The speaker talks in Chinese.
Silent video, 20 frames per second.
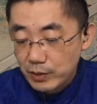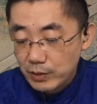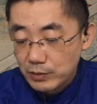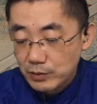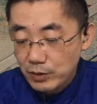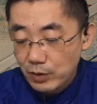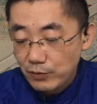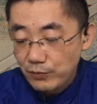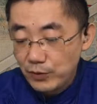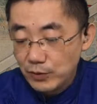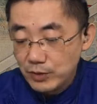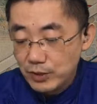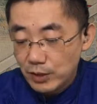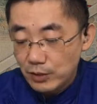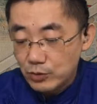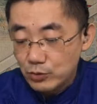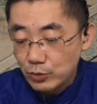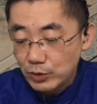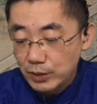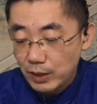叫凤姐儿
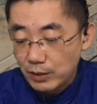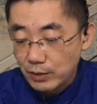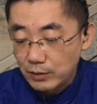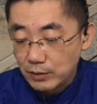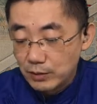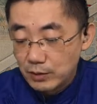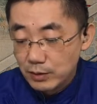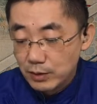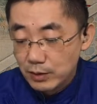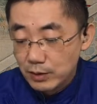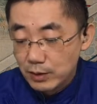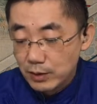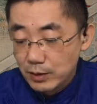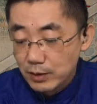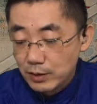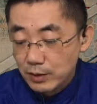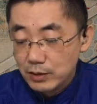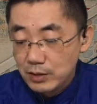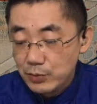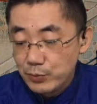说
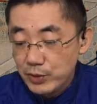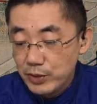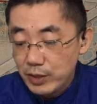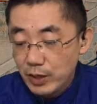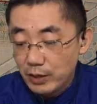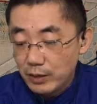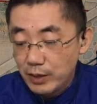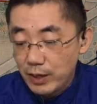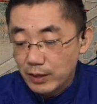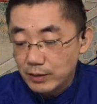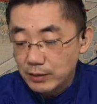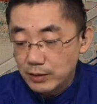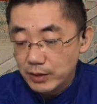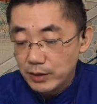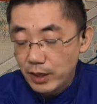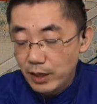道：“你们娘儿两个也